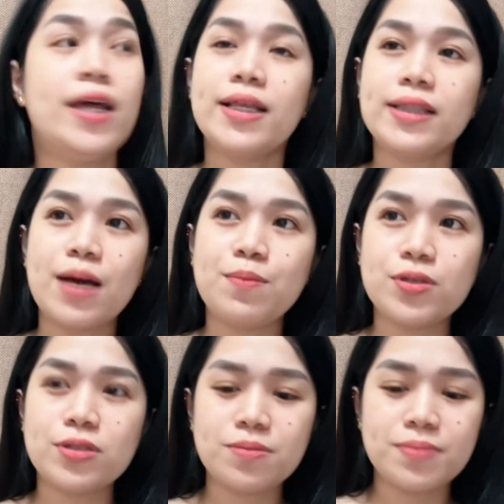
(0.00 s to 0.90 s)

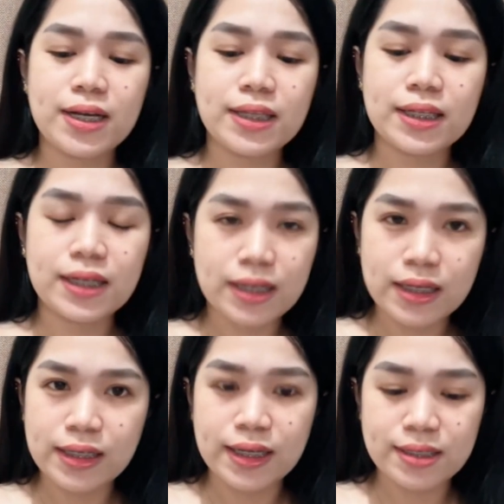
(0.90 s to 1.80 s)
Tapos, yung mga
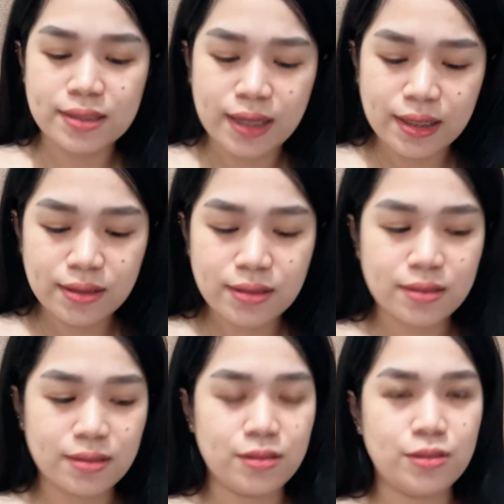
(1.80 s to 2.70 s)
nararanasan,
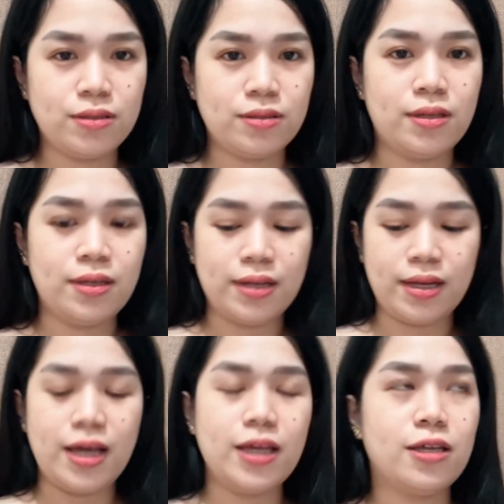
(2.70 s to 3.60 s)

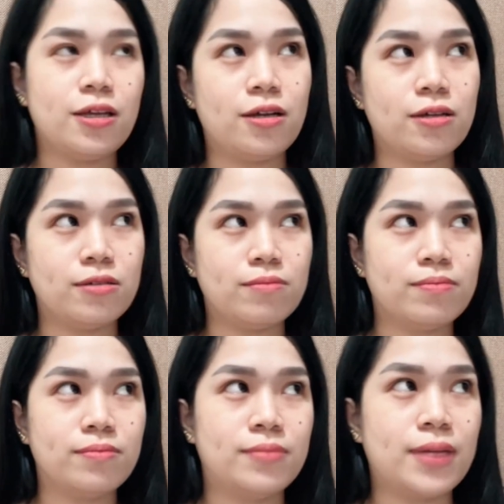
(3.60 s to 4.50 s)
ay, ang
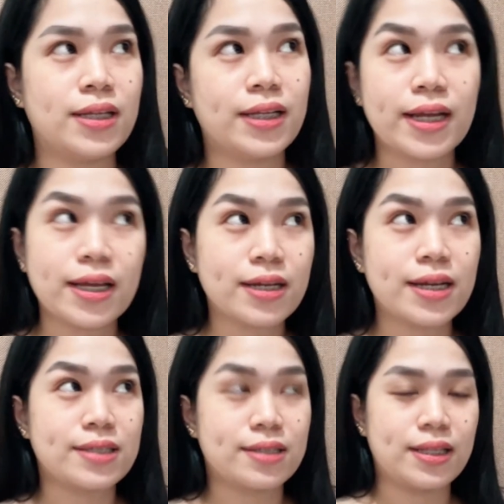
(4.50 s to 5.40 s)
mga
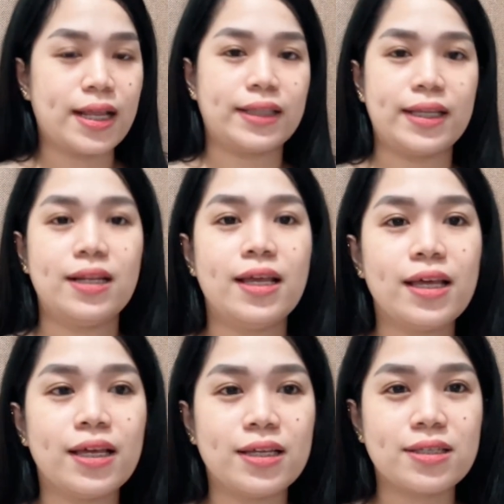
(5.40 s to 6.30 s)
nararanasan natin
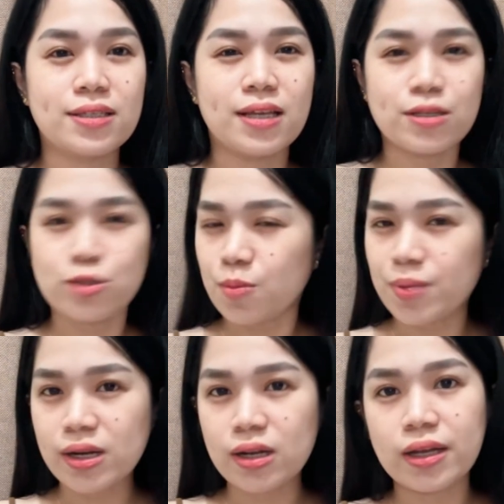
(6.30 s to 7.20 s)
is sobra na nag